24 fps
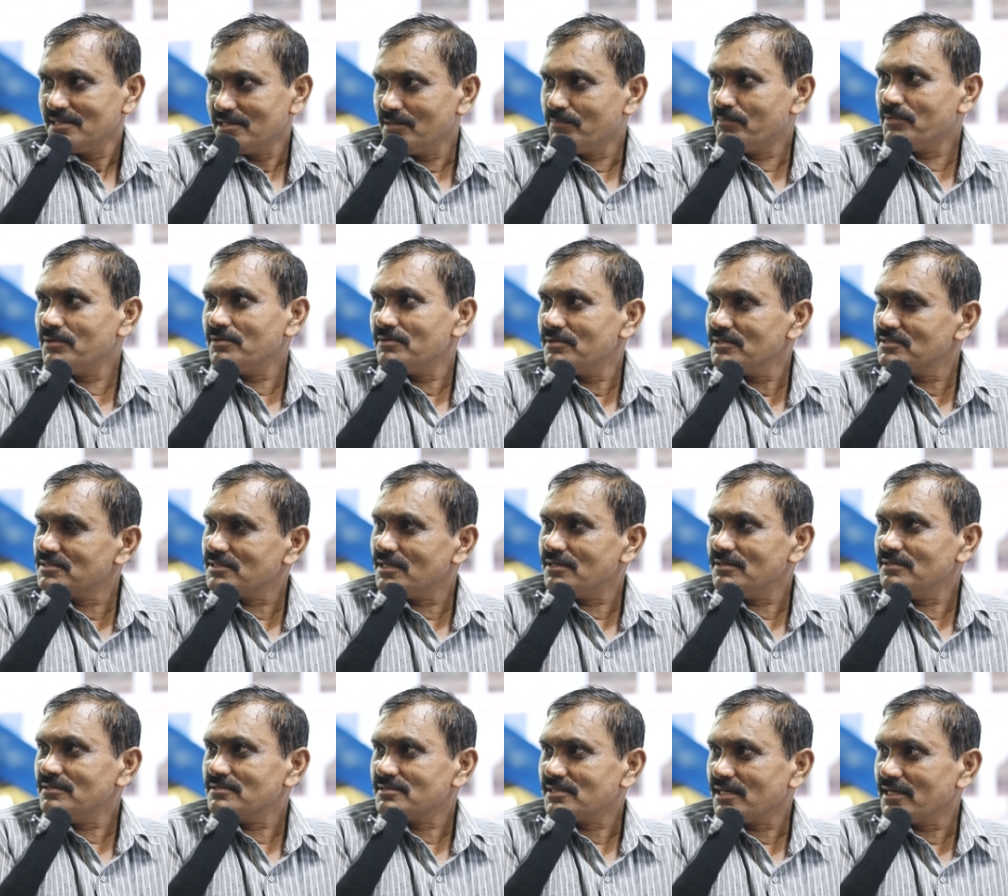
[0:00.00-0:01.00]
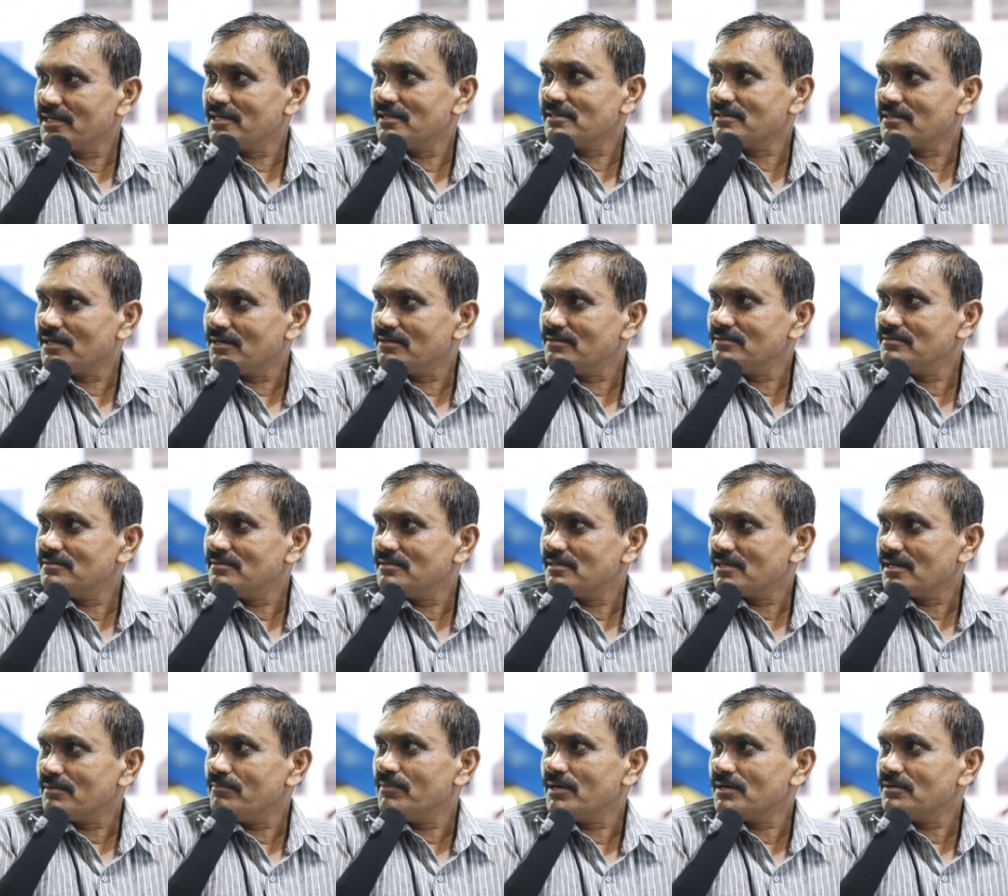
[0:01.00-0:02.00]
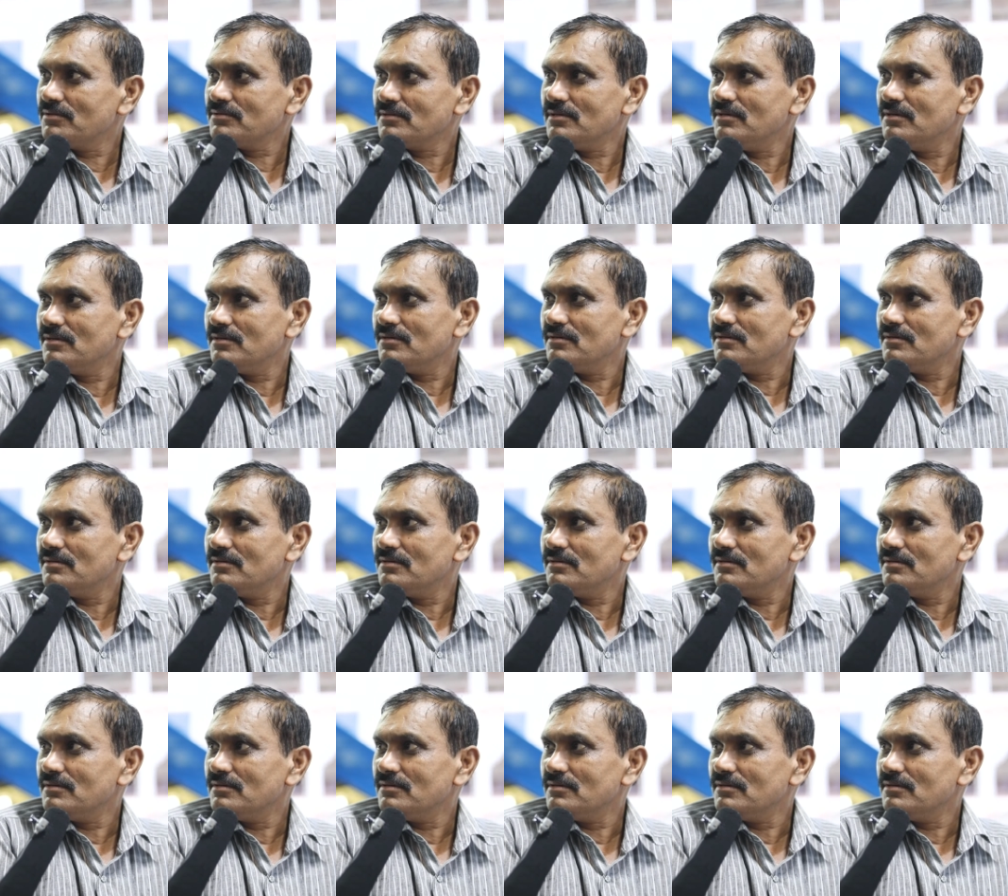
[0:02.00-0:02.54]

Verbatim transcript: ఇప్పుడు వచ్చాడు చేయగలుగుతాడు నమ్మకంతో